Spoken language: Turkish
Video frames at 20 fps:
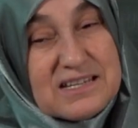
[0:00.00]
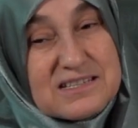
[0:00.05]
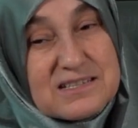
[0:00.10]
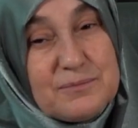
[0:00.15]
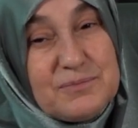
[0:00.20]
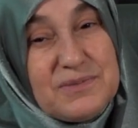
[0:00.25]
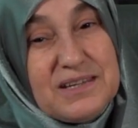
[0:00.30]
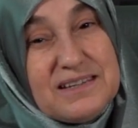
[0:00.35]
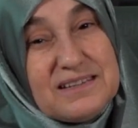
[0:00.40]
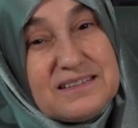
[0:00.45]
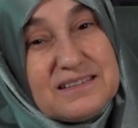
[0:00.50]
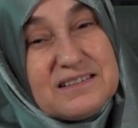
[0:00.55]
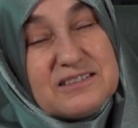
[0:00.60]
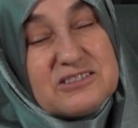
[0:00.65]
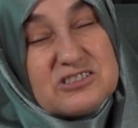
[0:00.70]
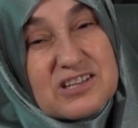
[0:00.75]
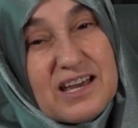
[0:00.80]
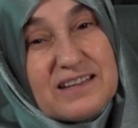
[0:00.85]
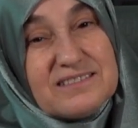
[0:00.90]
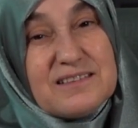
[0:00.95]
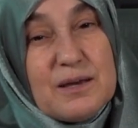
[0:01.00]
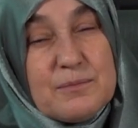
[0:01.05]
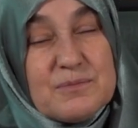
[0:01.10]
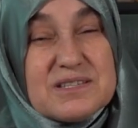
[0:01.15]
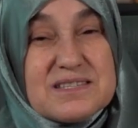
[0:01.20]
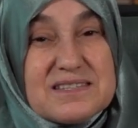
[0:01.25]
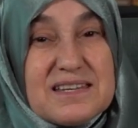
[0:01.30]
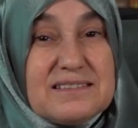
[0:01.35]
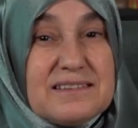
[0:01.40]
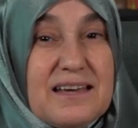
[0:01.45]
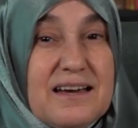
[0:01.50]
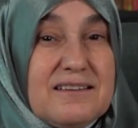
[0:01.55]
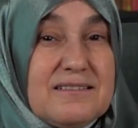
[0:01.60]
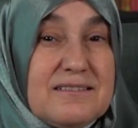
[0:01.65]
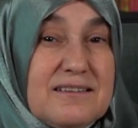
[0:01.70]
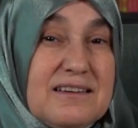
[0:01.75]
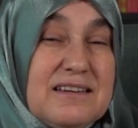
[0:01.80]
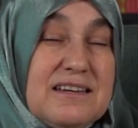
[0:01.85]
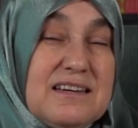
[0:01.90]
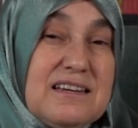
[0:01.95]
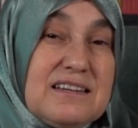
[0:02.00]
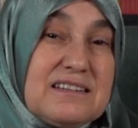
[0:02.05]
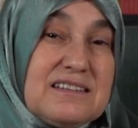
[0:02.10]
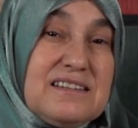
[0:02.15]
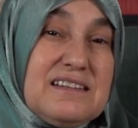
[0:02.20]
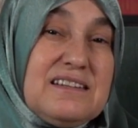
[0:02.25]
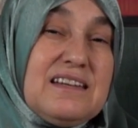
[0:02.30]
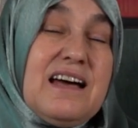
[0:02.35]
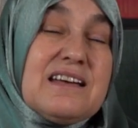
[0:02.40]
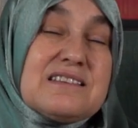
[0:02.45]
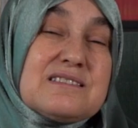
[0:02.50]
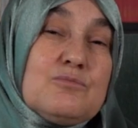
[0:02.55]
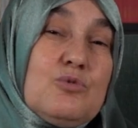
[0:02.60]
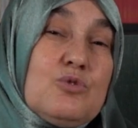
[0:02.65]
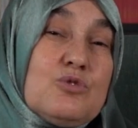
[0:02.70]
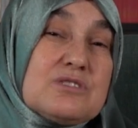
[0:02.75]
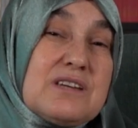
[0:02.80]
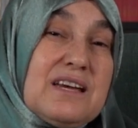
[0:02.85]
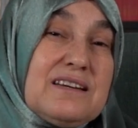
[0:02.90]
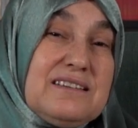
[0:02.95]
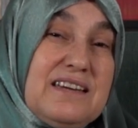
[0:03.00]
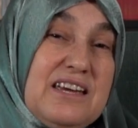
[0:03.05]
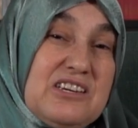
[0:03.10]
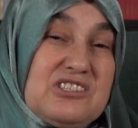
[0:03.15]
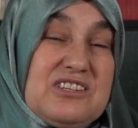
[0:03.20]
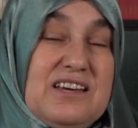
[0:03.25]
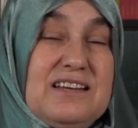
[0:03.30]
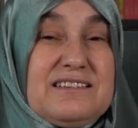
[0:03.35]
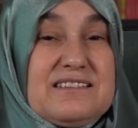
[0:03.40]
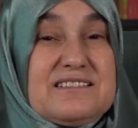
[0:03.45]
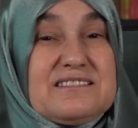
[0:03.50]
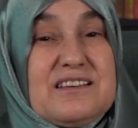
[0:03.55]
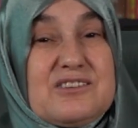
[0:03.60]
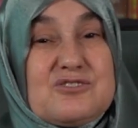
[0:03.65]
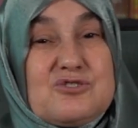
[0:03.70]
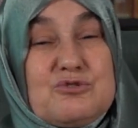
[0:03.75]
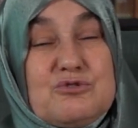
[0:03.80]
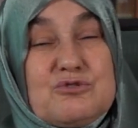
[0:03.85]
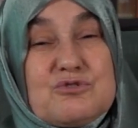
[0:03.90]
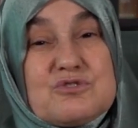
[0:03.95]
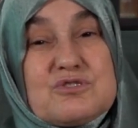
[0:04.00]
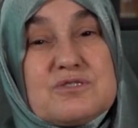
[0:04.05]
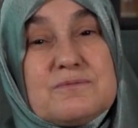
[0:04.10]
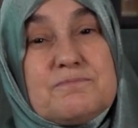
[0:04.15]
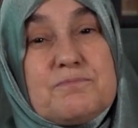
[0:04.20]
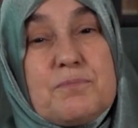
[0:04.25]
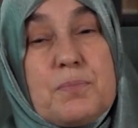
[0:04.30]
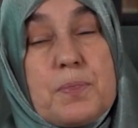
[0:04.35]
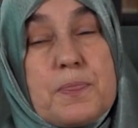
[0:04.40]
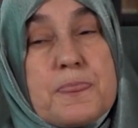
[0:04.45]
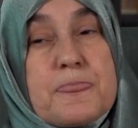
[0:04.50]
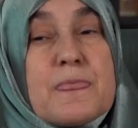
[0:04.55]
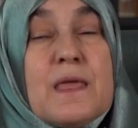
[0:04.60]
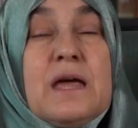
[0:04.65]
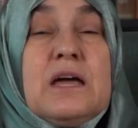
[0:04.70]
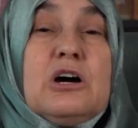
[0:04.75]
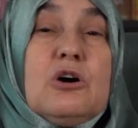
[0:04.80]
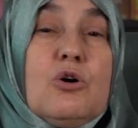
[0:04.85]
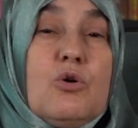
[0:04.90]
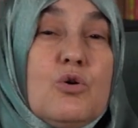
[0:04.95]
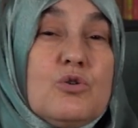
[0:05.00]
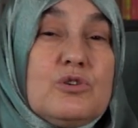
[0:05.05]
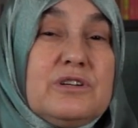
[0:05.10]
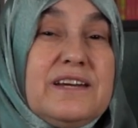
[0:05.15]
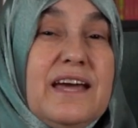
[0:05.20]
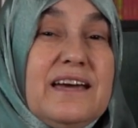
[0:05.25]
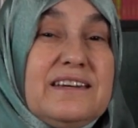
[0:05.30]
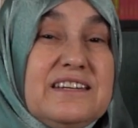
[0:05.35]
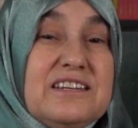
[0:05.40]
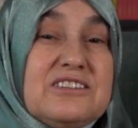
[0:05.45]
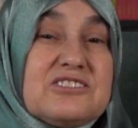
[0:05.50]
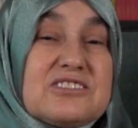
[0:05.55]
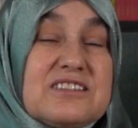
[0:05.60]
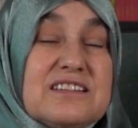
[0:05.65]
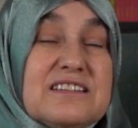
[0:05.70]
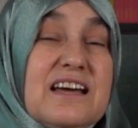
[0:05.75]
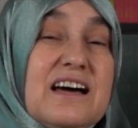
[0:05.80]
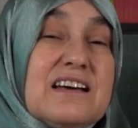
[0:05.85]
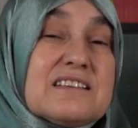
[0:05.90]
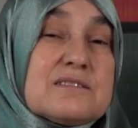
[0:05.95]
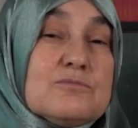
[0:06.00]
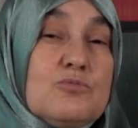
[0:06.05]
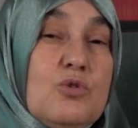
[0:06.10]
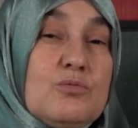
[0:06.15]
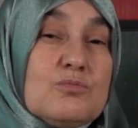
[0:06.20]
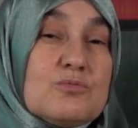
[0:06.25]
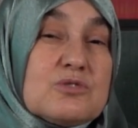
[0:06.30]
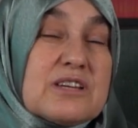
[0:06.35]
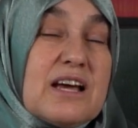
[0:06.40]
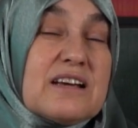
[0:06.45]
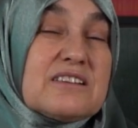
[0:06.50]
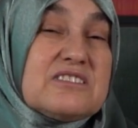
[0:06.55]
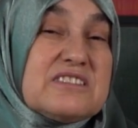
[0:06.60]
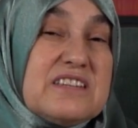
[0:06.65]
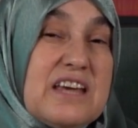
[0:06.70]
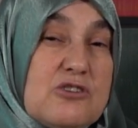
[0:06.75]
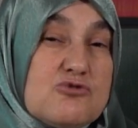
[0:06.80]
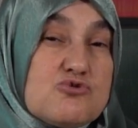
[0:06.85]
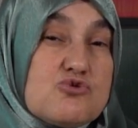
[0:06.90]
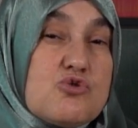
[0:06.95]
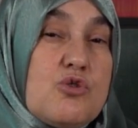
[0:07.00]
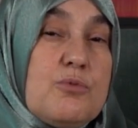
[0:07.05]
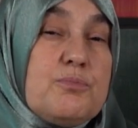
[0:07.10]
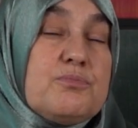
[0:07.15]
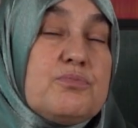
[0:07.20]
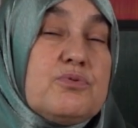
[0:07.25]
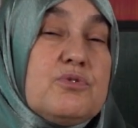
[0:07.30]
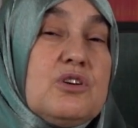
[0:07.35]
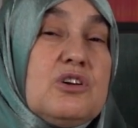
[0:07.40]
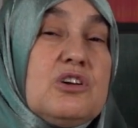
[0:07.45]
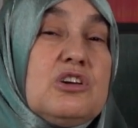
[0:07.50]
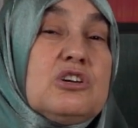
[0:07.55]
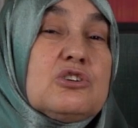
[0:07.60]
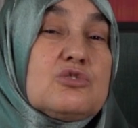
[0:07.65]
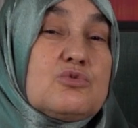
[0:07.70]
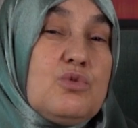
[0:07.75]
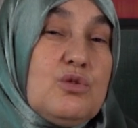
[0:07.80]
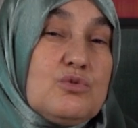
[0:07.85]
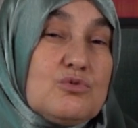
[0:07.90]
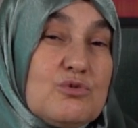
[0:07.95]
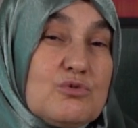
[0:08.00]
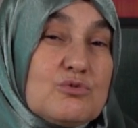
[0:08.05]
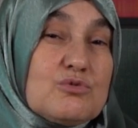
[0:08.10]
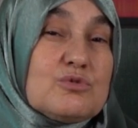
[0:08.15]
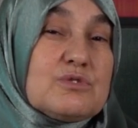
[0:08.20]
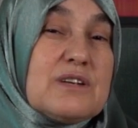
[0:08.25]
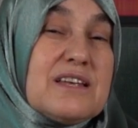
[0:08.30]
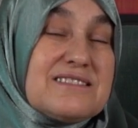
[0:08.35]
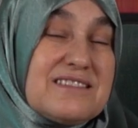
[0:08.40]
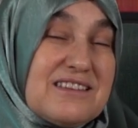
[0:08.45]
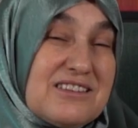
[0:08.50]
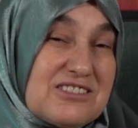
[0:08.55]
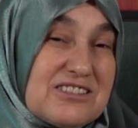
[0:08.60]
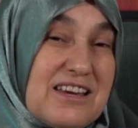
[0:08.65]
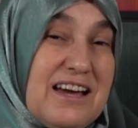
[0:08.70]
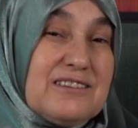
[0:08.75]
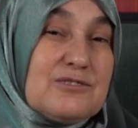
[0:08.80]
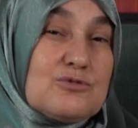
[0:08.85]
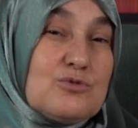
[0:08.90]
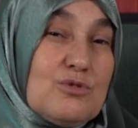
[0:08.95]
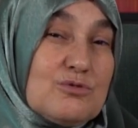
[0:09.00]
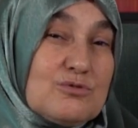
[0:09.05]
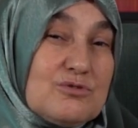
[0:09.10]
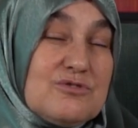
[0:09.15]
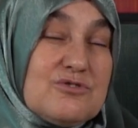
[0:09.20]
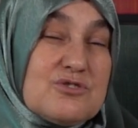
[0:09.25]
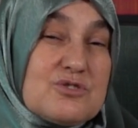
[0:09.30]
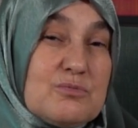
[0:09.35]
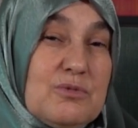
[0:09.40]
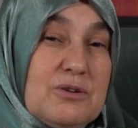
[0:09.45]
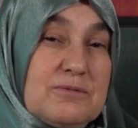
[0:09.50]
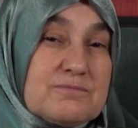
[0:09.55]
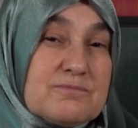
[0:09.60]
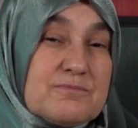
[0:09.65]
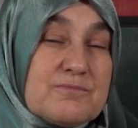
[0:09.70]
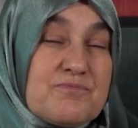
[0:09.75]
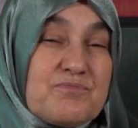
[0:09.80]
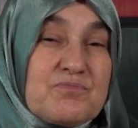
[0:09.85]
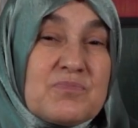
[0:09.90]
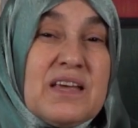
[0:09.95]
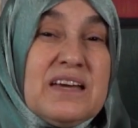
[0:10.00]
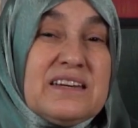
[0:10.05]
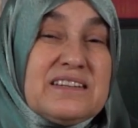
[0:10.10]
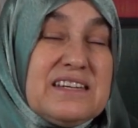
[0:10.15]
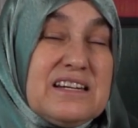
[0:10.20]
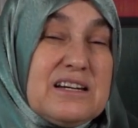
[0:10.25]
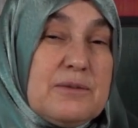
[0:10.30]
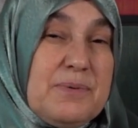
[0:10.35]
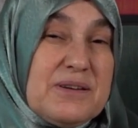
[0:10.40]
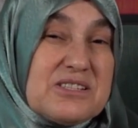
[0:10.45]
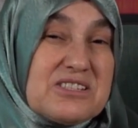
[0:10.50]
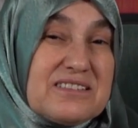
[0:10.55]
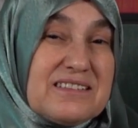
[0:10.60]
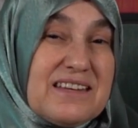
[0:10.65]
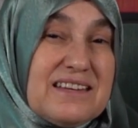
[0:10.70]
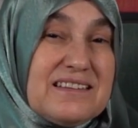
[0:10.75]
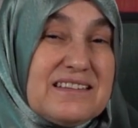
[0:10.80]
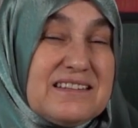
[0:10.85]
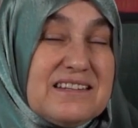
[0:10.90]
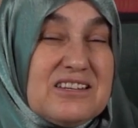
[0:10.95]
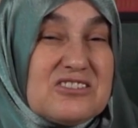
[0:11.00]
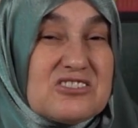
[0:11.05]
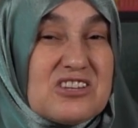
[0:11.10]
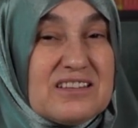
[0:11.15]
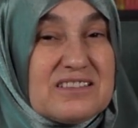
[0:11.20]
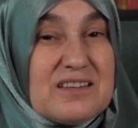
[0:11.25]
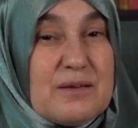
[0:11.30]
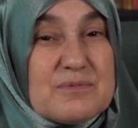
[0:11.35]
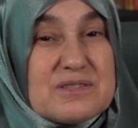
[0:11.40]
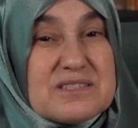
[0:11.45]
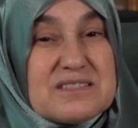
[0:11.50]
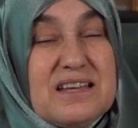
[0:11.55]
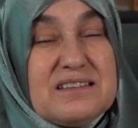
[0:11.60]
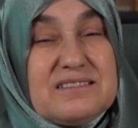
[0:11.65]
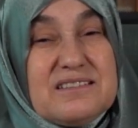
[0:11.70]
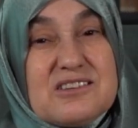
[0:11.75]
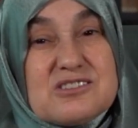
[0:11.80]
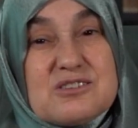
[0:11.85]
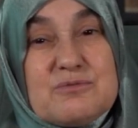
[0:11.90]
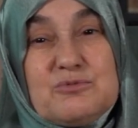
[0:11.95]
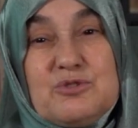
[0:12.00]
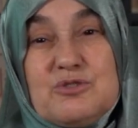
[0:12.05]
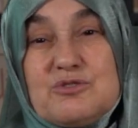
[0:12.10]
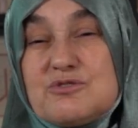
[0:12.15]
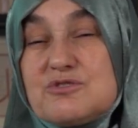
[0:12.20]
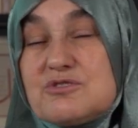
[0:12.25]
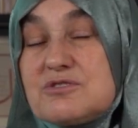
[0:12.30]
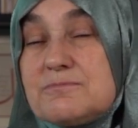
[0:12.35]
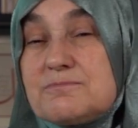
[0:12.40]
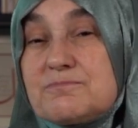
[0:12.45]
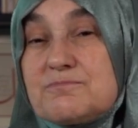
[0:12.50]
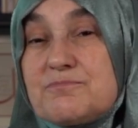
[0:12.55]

Şimdi çantamızda da lazım olacak eşyaları taşıyoruz. Oraya hiç lazım olmayacak çer çöp konulduğuna siz şahit oldunuz mu? Kirli peçeteleri çantamızda taşımıyoruz.